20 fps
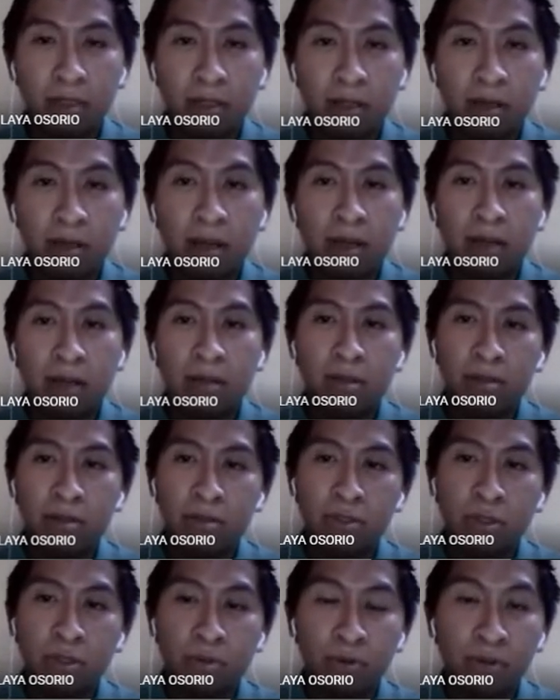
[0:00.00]
sobre un
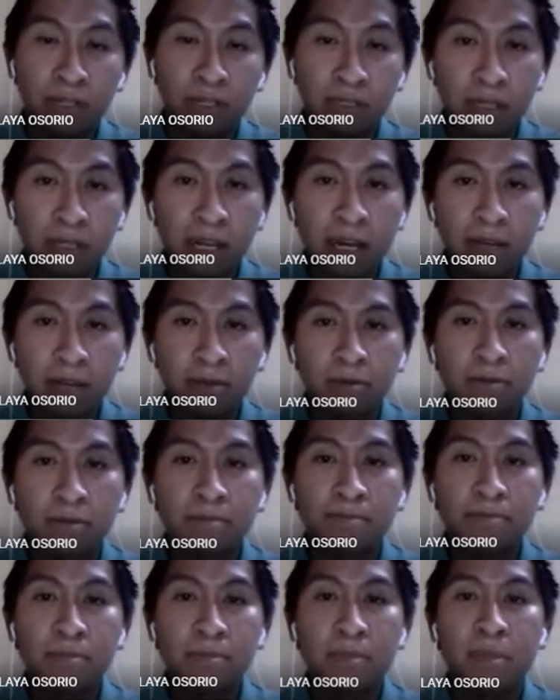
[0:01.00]
ensilado. El